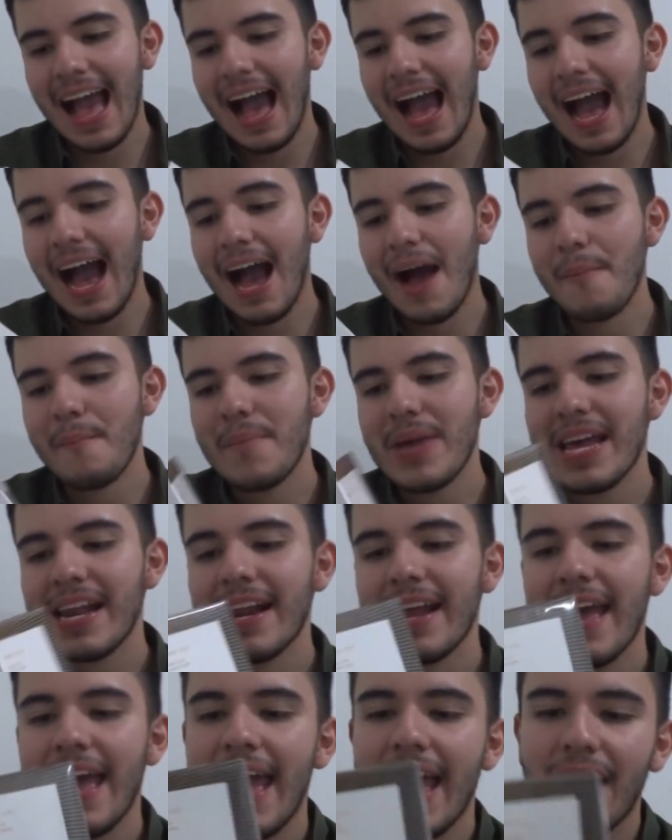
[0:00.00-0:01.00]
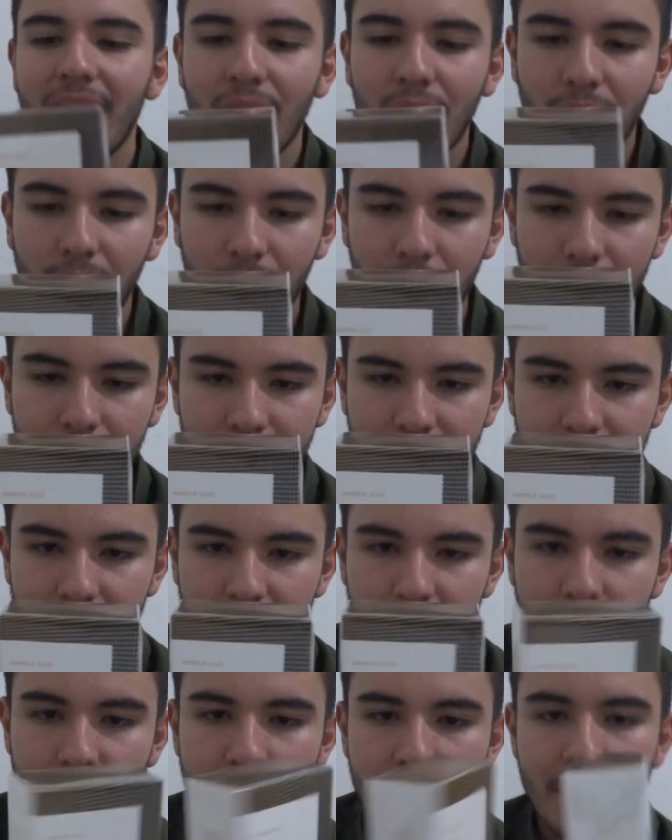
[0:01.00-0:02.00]
Amber Ego.
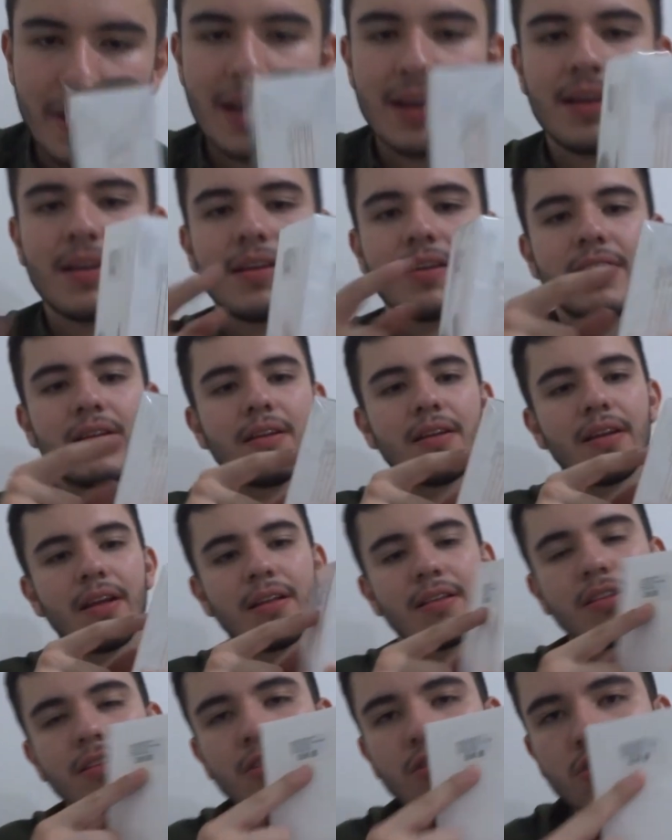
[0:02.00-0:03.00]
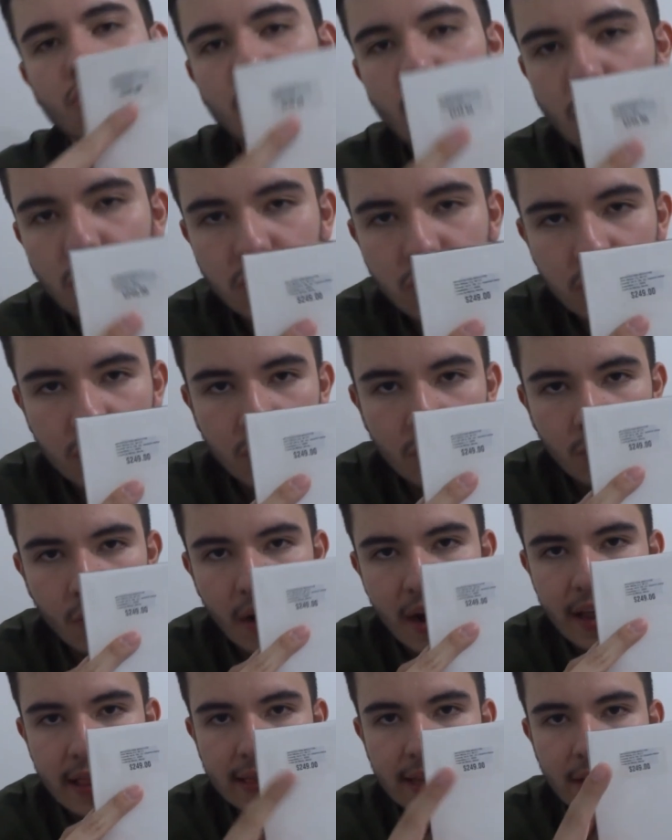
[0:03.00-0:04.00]
Vean,
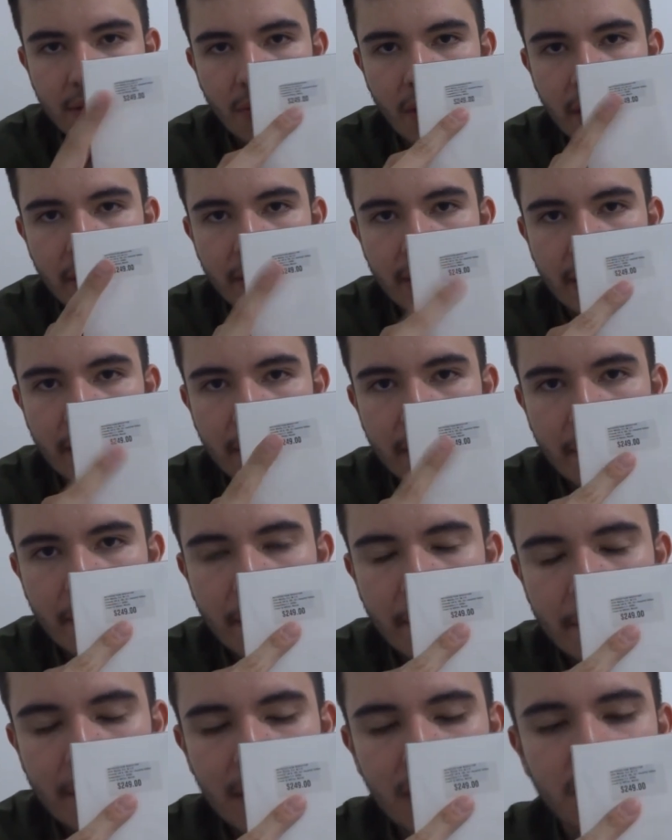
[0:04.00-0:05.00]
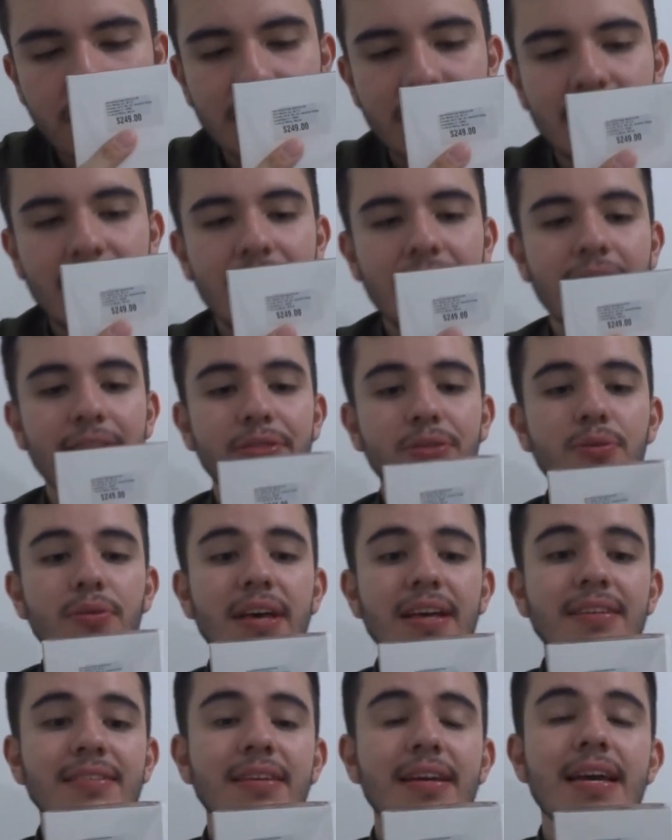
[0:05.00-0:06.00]
2.49. Para los que tengan
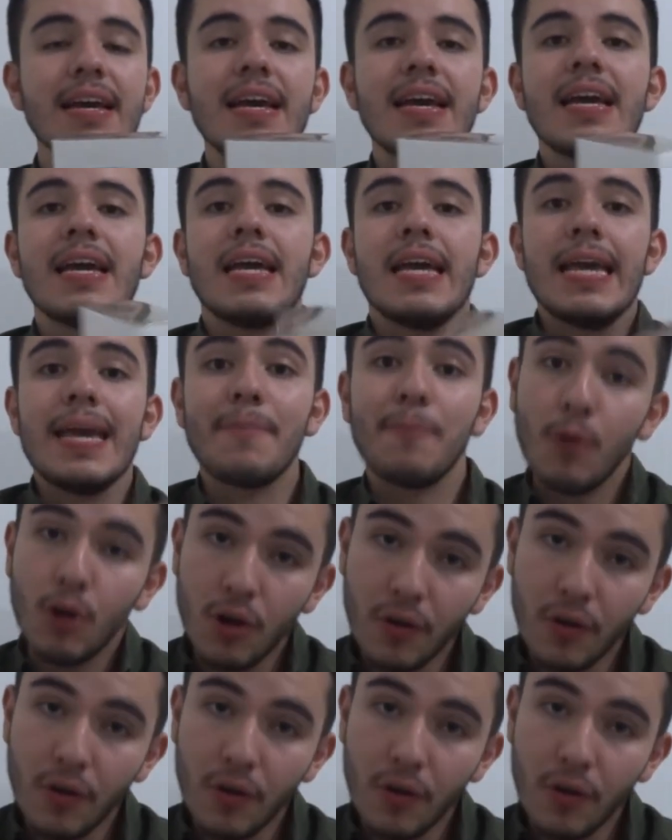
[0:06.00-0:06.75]
dudas. Y por